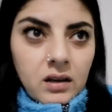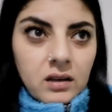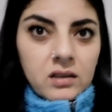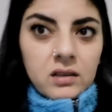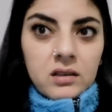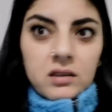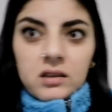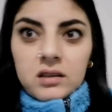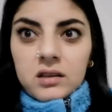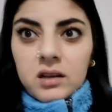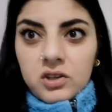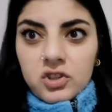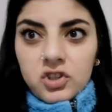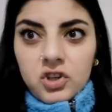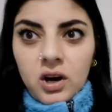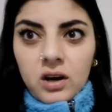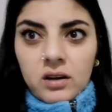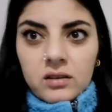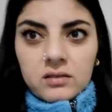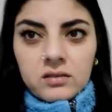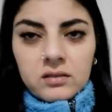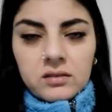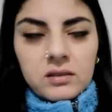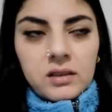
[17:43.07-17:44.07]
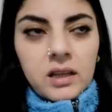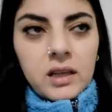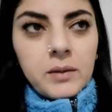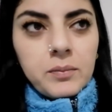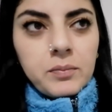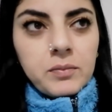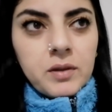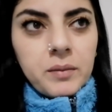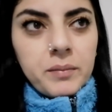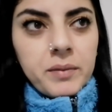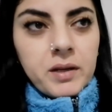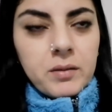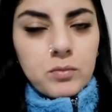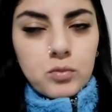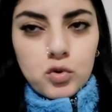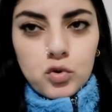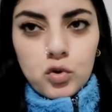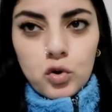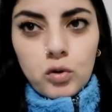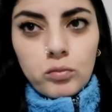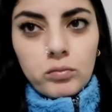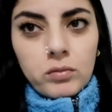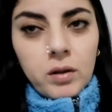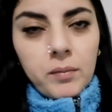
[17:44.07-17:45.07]
hani iyileş artık deyip de benim
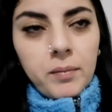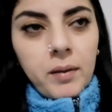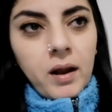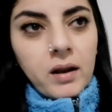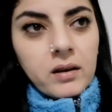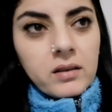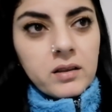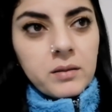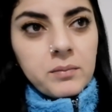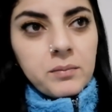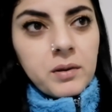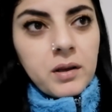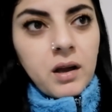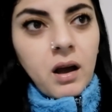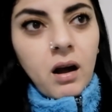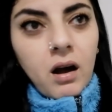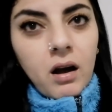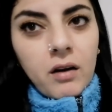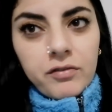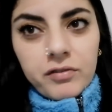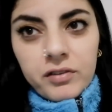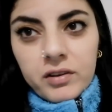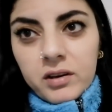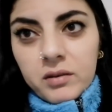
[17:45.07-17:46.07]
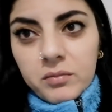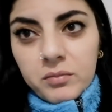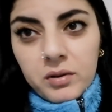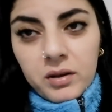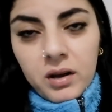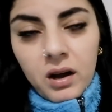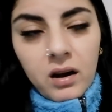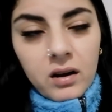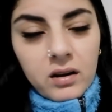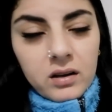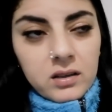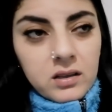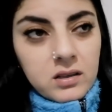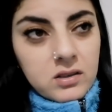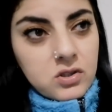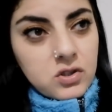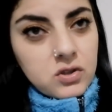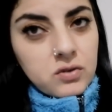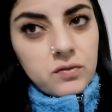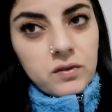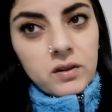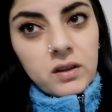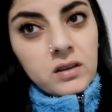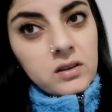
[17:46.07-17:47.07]
zorumla belki bir aferin bir ağrı
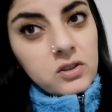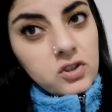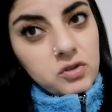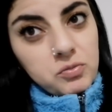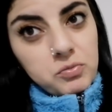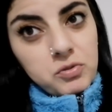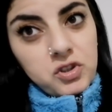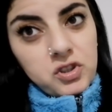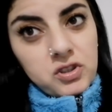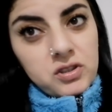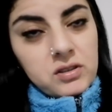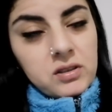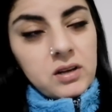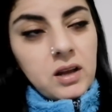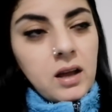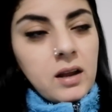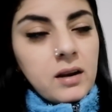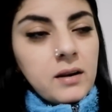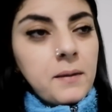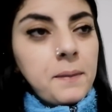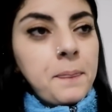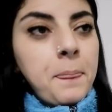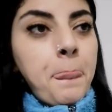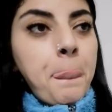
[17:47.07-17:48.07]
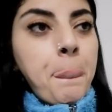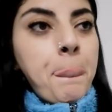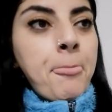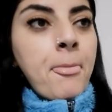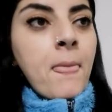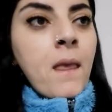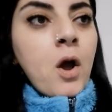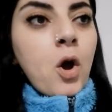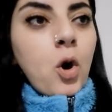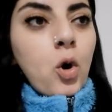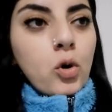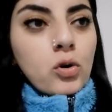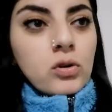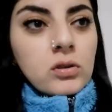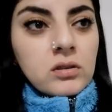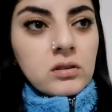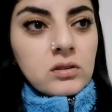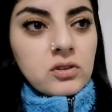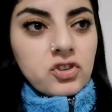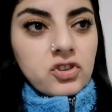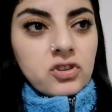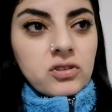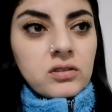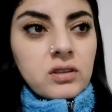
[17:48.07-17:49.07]
kesici falan içmiştir yani.
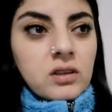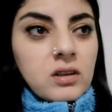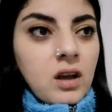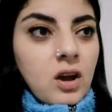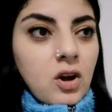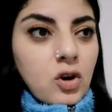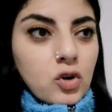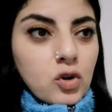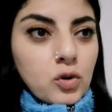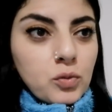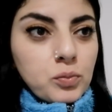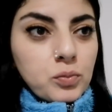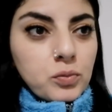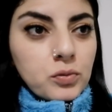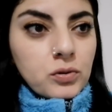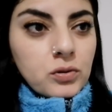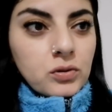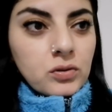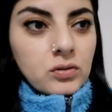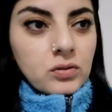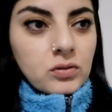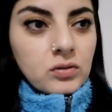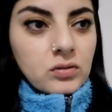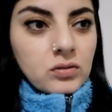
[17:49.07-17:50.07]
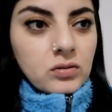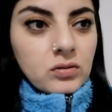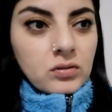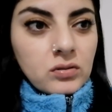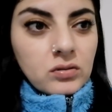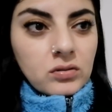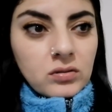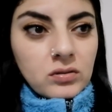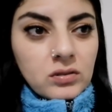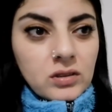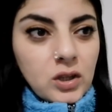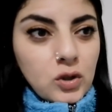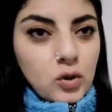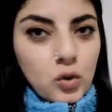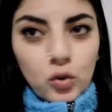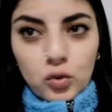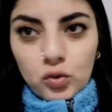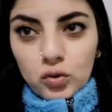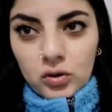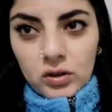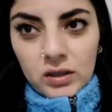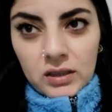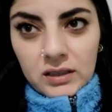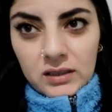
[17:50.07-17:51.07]
Onun dışında Yakup e, ne
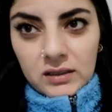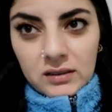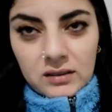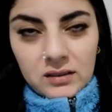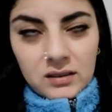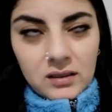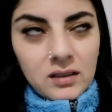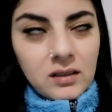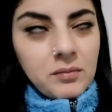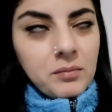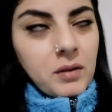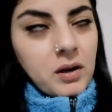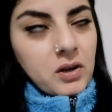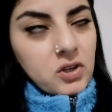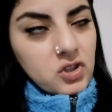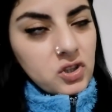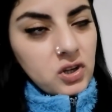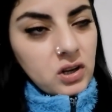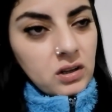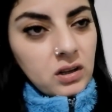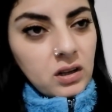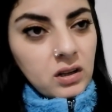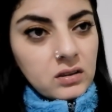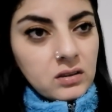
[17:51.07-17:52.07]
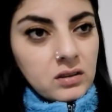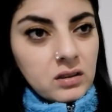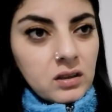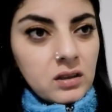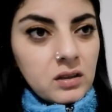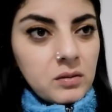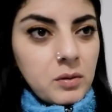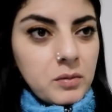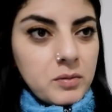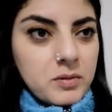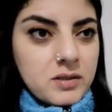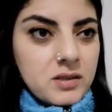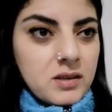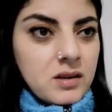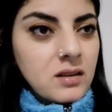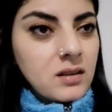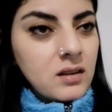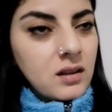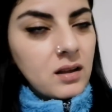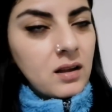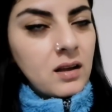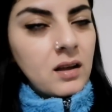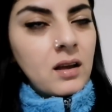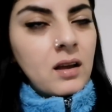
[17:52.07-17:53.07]
doktora gitti maşallah diyelim
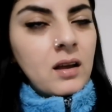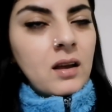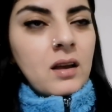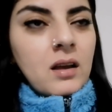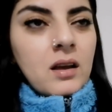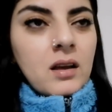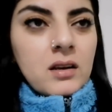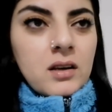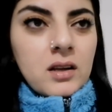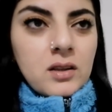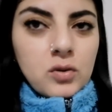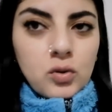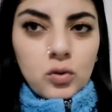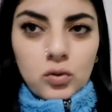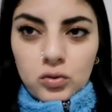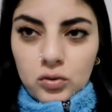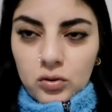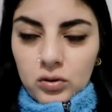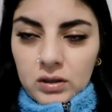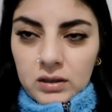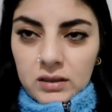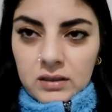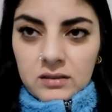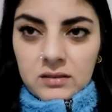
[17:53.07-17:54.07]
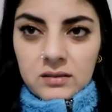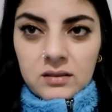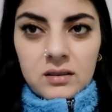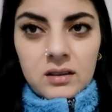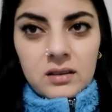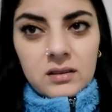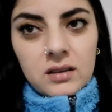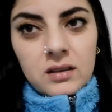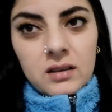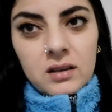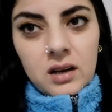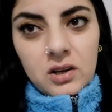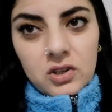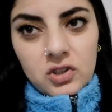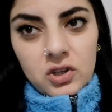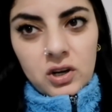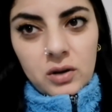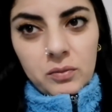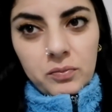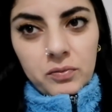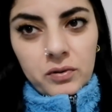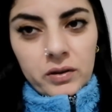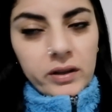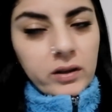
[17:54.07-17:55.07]
hepsine de ne doktora gitti ne de ilaç
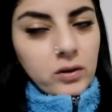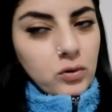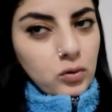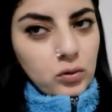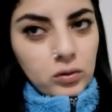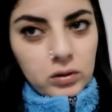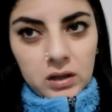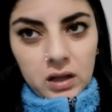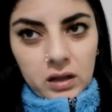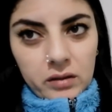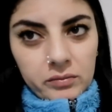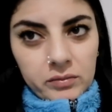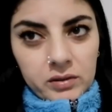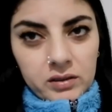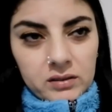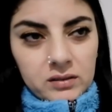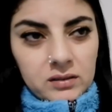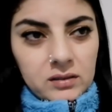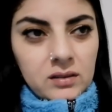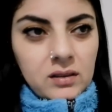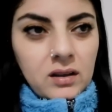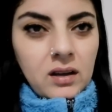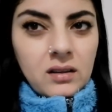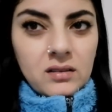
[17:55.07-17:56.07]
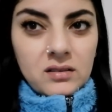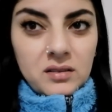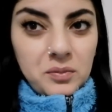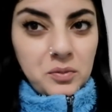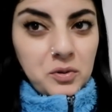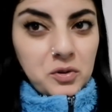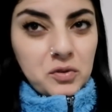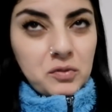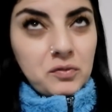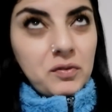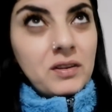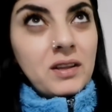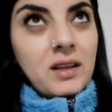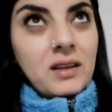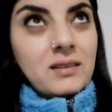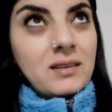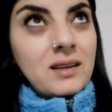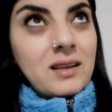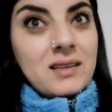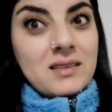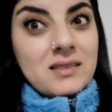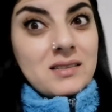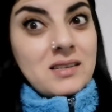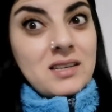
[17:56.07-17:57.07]
hap falan kullanmadı. Antibiyotik
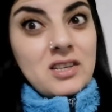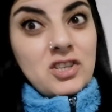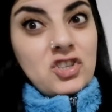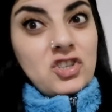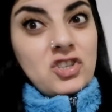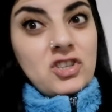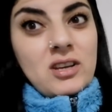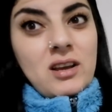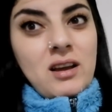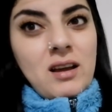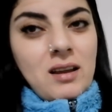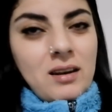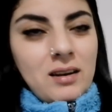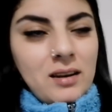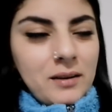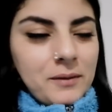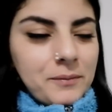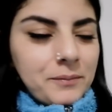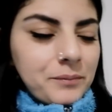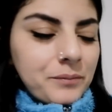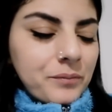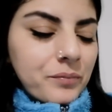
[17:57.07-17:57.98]
falan ne hiç yani.